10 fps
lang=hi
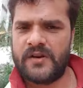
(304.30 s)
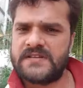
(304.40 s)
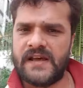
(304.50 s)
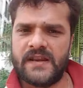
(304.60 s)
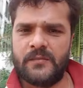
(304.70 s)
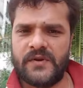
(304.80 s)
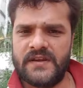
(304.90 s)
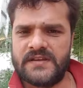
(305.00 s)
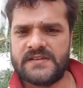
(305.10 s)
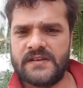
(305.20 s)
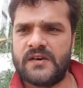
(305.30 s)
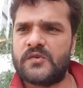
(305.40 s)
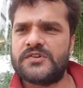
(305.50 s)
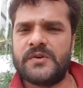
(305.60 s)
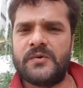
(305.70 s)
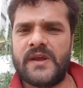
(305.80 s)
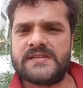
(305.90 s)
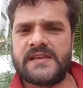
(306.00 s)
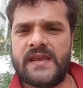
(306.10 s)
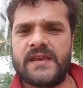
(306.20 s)
और ये सारी पूरी इंडस्ट्री के कुछ लोग
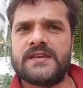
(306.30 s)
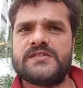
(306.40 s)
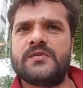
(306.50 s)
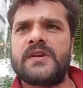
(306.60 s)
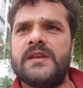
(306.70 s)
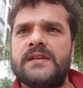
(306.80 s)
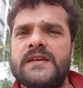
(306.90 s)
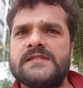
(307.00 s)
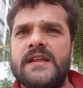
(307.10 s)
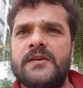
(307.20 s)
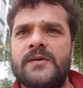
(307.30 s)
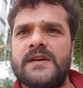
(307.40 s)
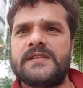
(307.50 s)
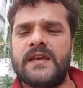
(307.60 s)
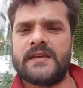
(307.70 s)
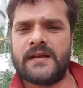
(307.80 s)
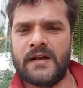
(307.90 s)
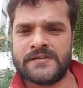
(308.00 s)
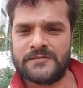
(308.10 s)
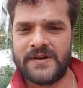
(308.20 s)
ऐसे हैं कि जो कि खेसारी को लगता है कि
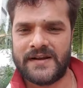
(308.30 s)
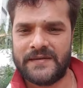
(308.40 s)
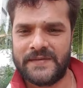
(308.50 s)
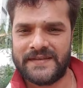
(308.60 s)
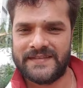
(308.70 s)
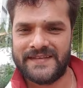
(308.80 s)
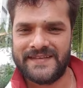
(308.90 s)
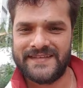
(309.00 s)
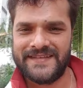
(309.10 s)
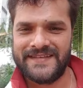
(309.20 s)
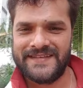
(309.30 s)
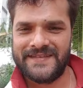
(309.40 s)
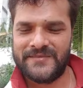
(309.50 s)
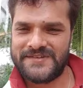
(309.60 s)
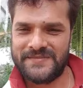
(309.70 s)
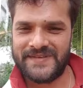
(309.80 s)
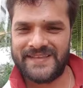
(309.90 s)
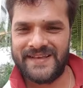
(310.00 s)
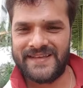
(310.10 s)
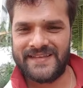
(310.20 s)
कहाँ से उखाड़ के फेंक दें मुझे
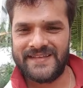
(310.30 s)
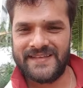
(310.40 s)
पता है